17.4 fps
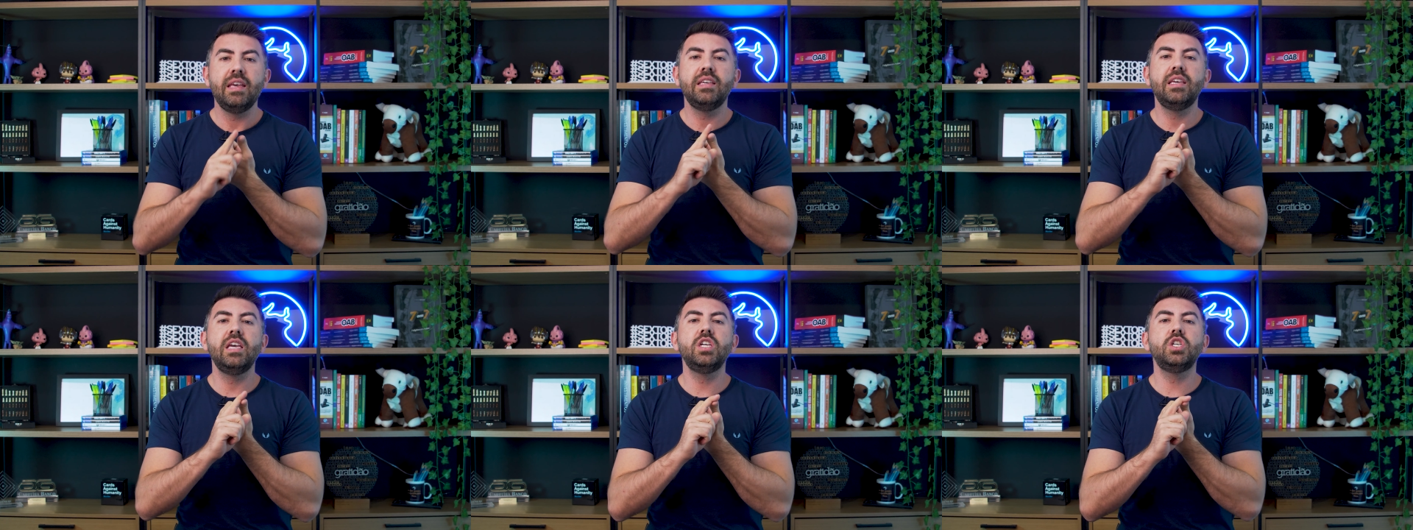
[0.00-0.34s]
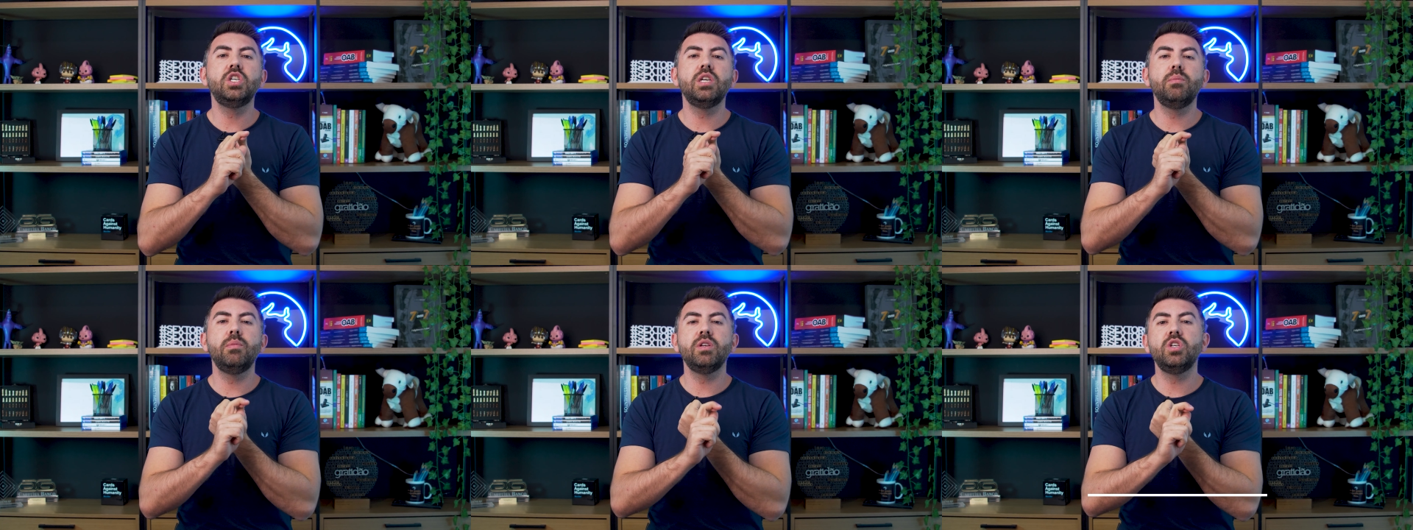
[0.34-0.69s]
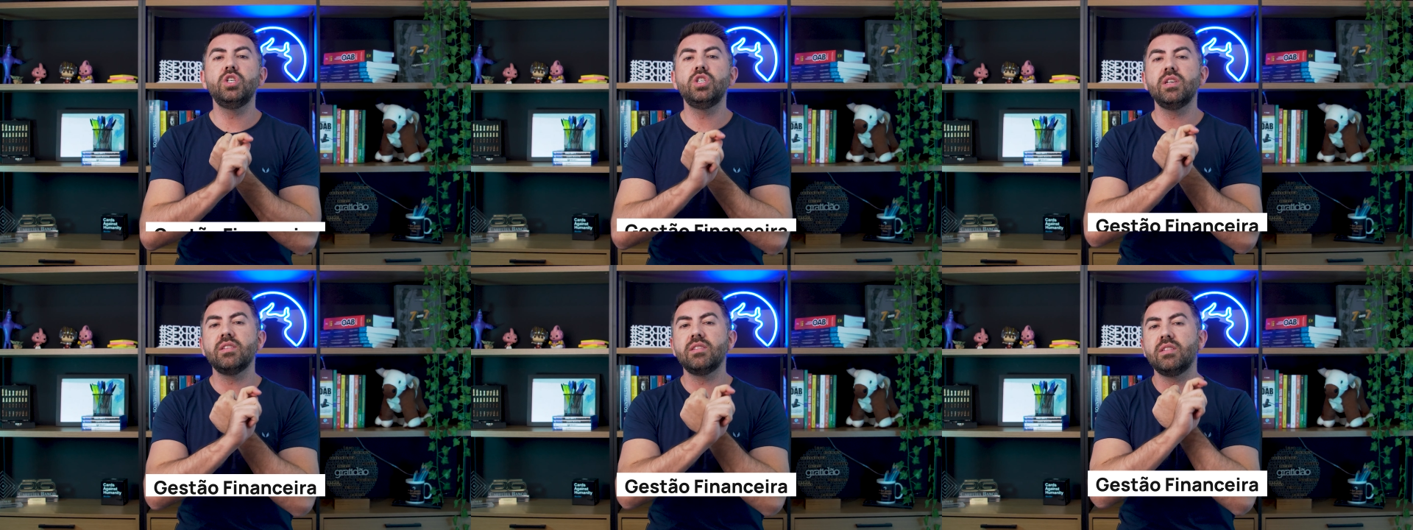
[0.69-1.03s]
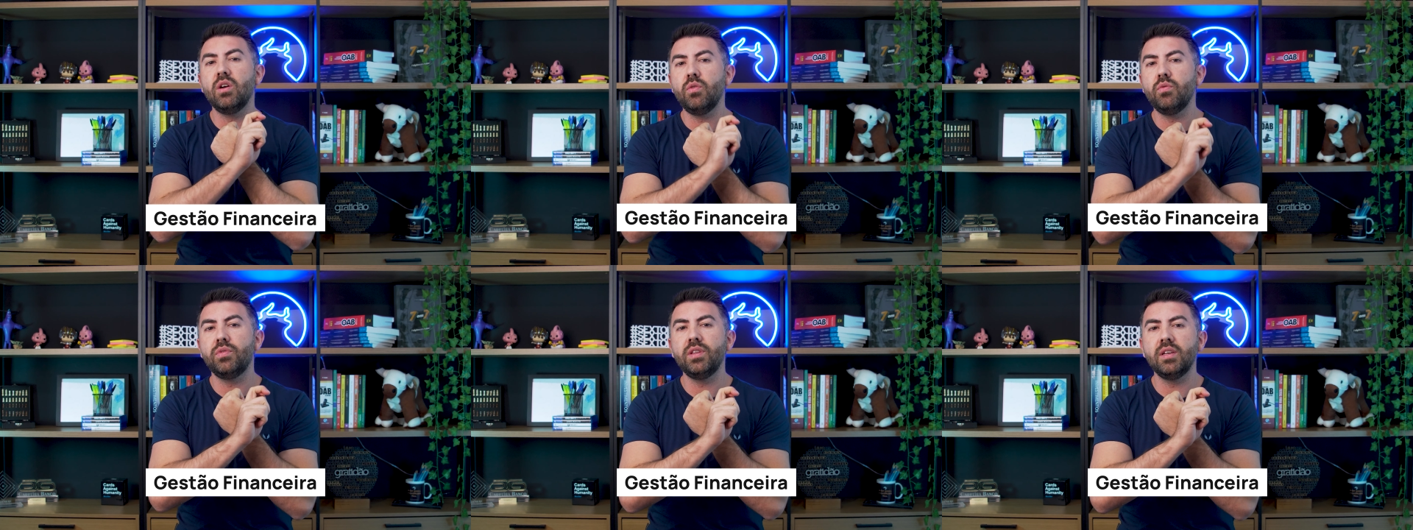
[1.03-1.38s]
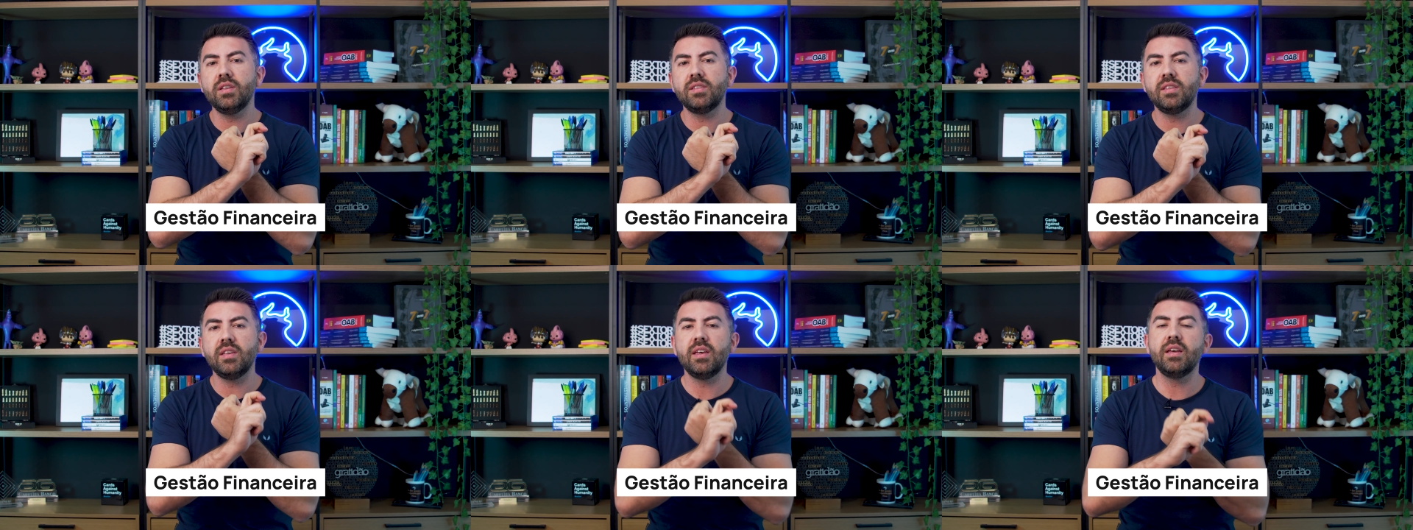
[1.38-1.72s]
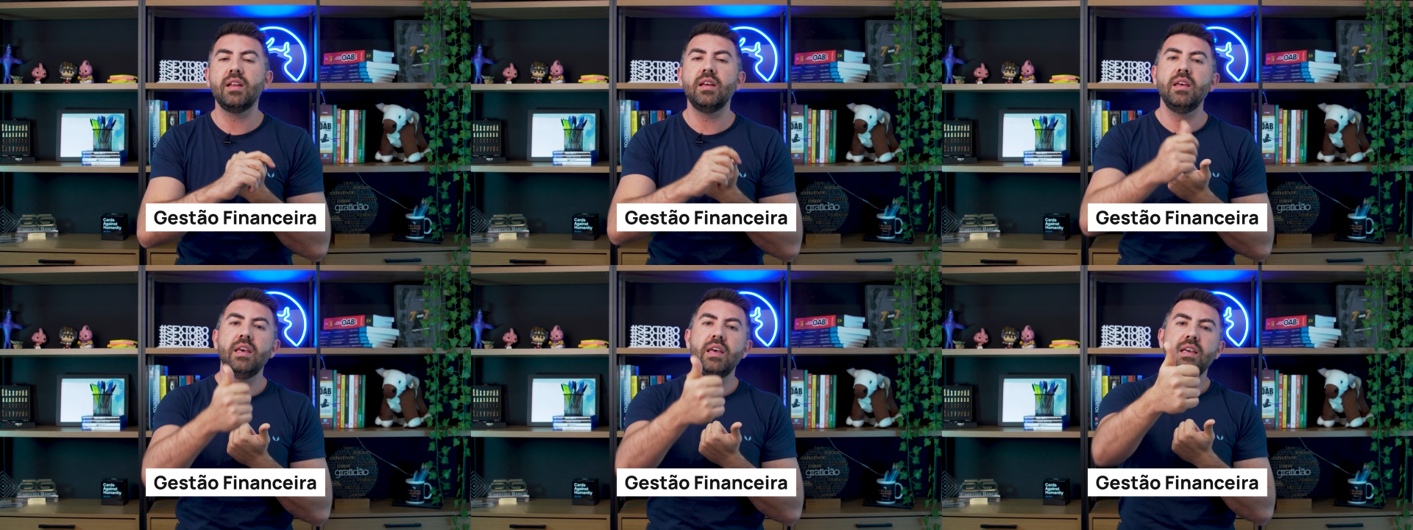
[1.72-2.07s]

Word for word: Que a gente chama de gestão financeira,